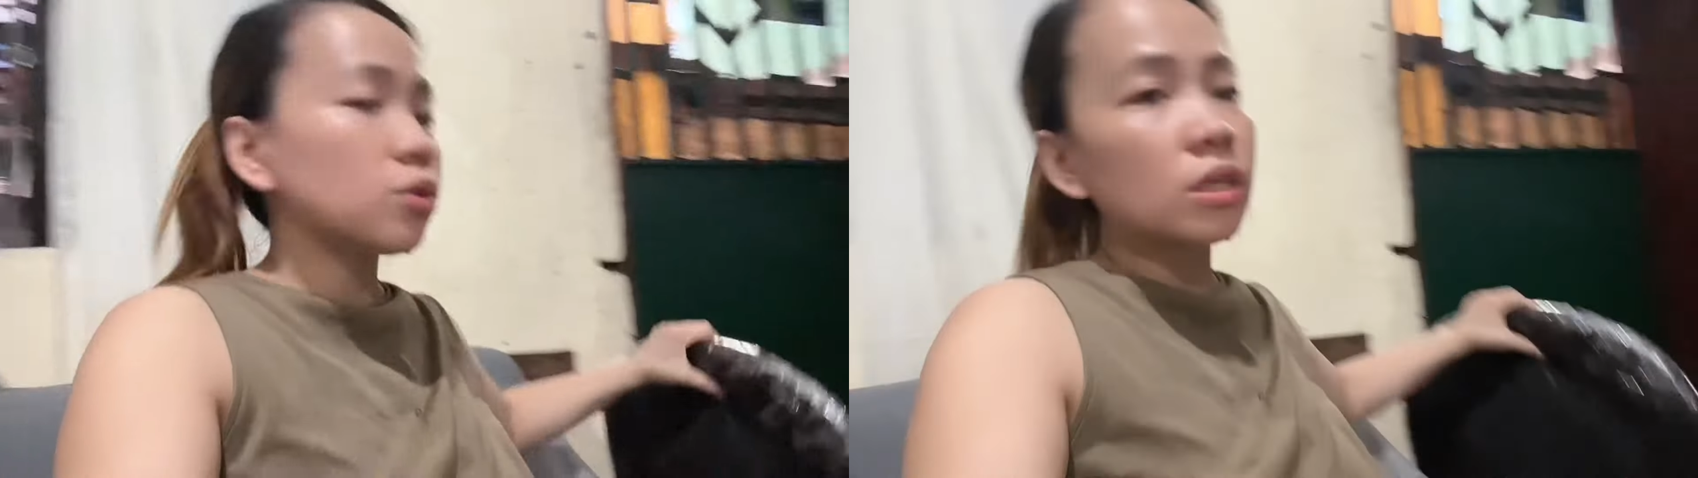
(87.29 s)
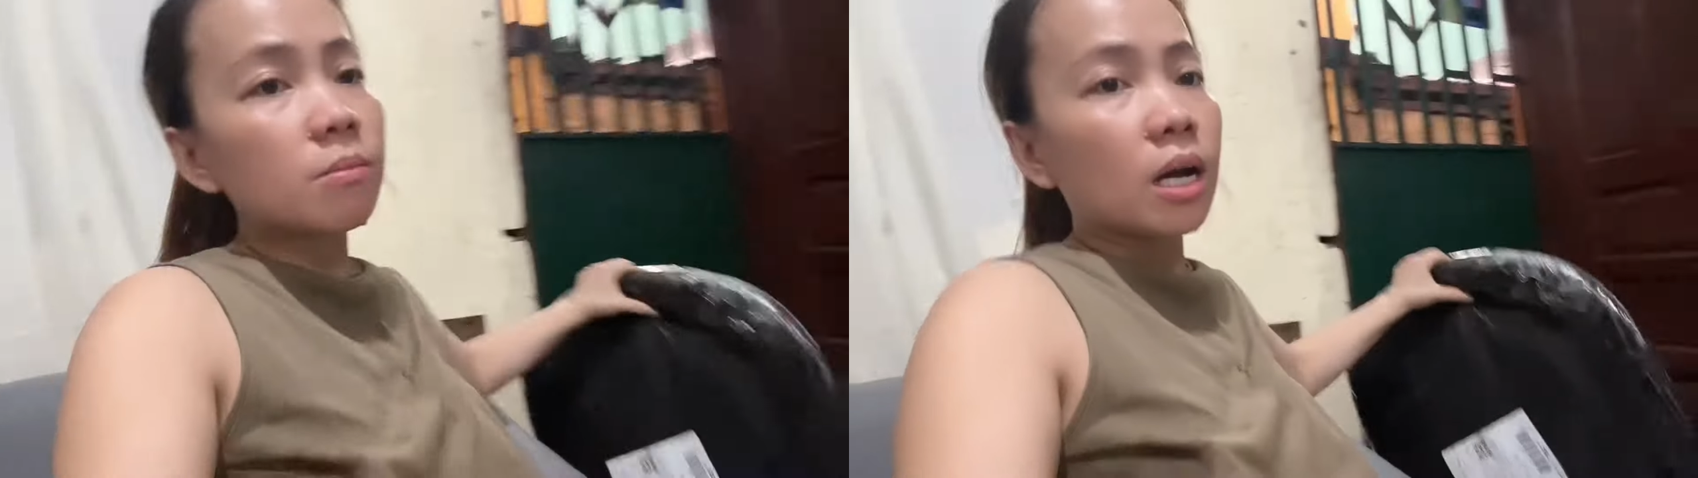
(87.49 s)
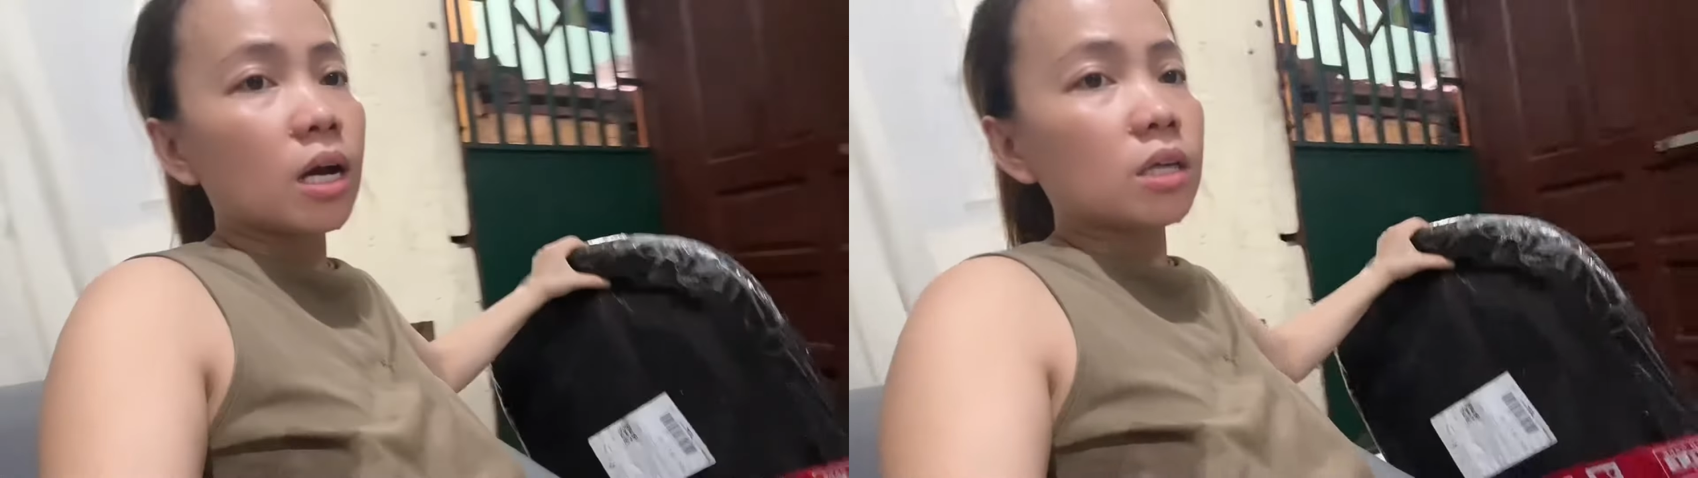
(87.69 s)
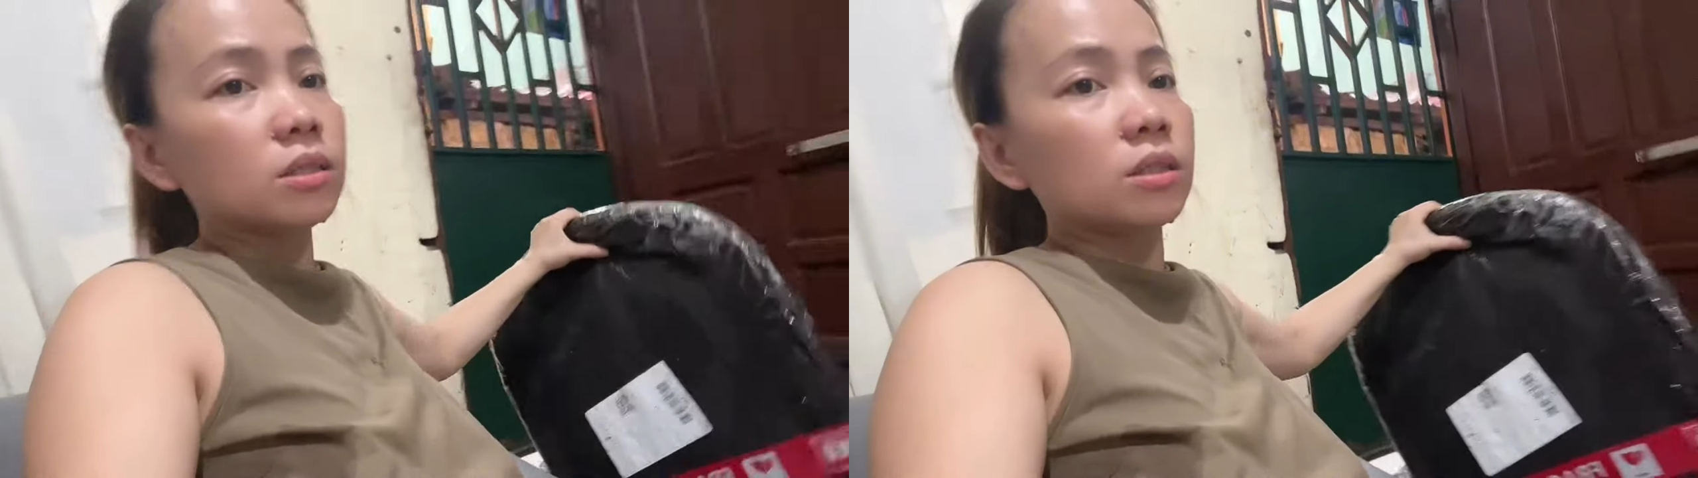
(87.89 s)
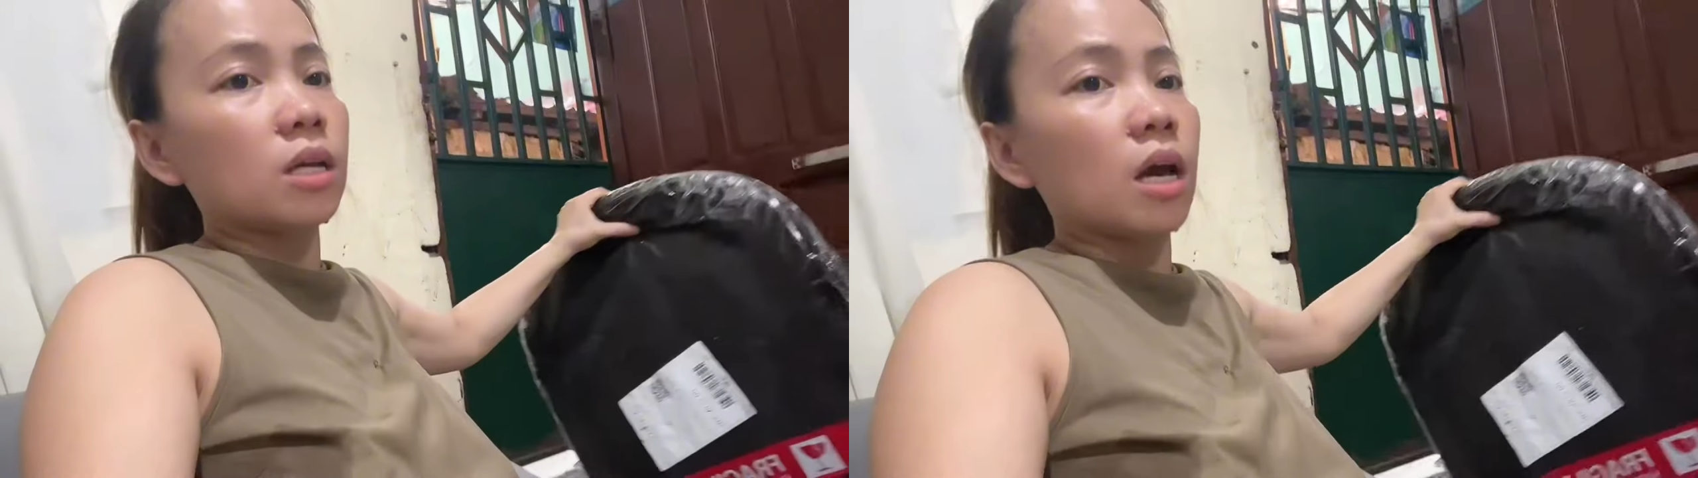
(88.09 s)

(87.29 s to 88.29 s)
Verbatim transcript: naman,